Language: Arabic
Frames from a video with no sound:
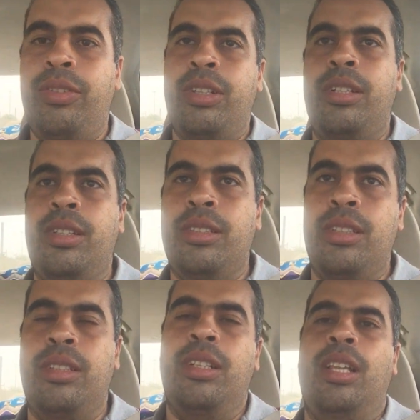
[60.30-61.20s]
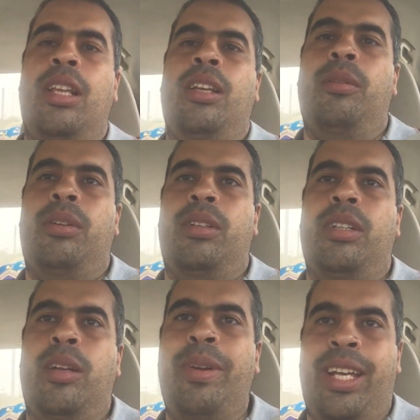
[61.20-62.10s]
ف
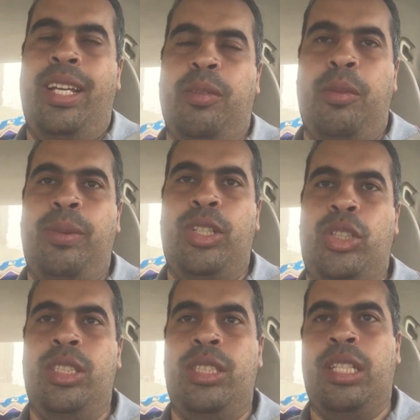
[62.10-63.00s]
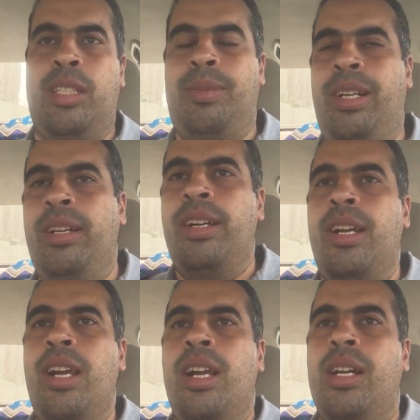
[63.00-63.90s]
آه، رماها يعني ما بقاش يستخدمها
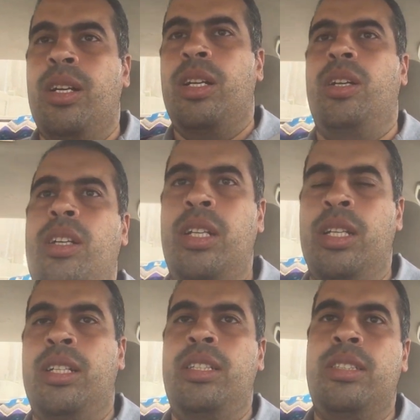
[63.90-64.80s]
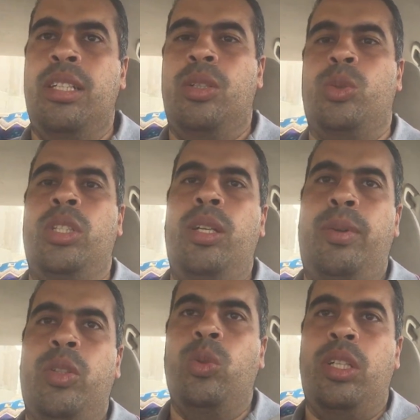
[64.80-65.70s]
آه، الكنيسه الروسيه
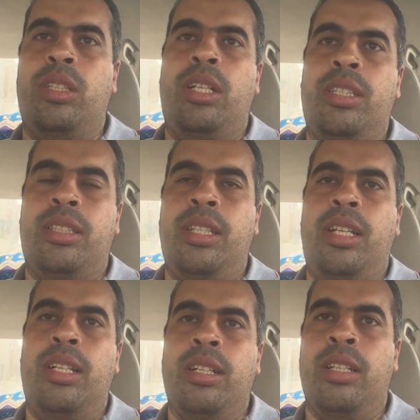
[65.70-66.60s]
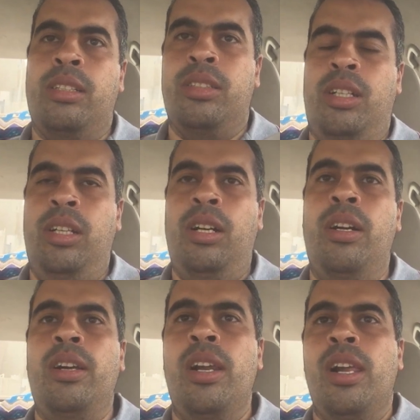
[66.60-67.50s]
برضو قالت انها غير
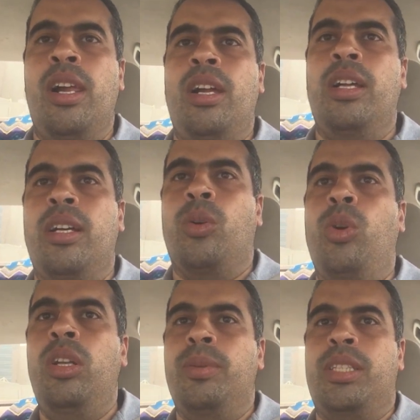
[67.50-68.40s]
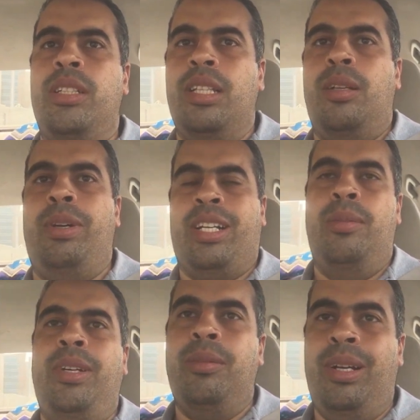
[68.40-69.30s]
صحيحه آه، كل ما تعرض على
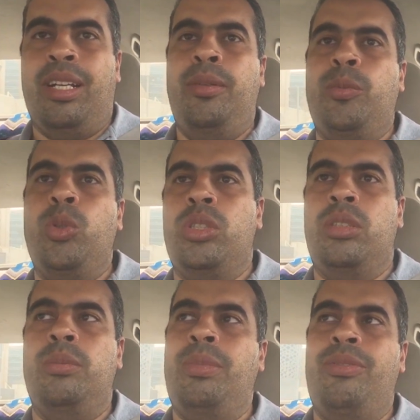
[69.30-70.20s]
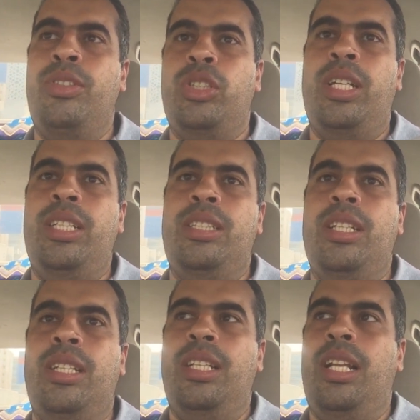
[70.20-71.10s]
محكمه المحكمه بص ما فيش اي
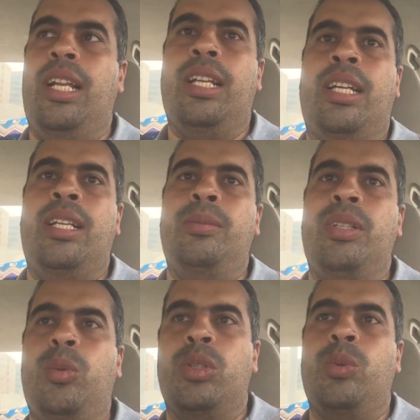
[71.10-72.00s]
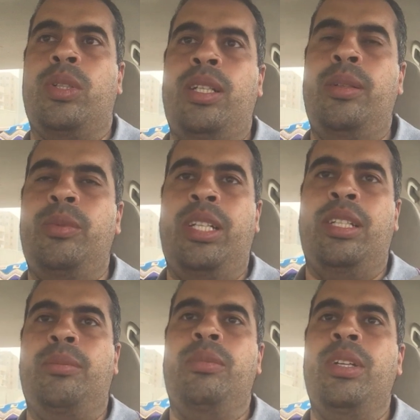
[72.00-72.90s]
دليل على الكلام دوت والكلام
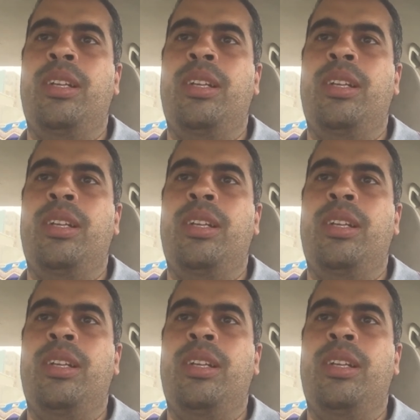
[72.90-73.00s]
يعني